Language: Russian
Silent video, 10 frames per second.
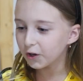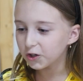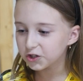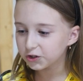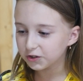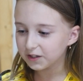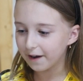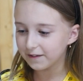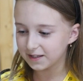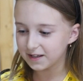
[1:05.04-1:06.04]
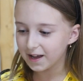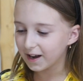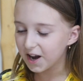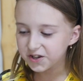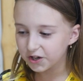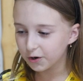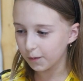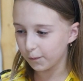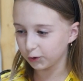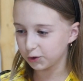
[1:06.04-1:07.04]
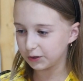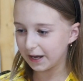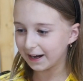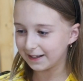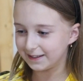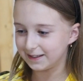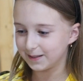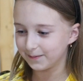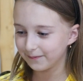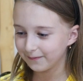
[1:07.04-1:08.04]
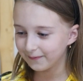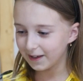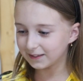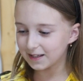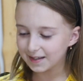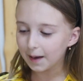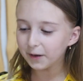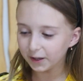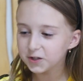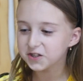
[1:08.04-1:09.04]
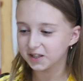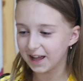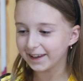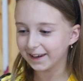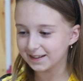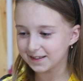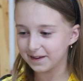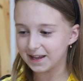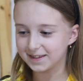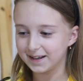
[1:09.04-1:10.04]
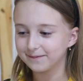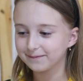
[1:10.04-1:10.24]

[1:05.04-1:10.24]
Мне очень тут нравится. И я каждый год буду сюда ходить. Это самый лучший лагерь на свете.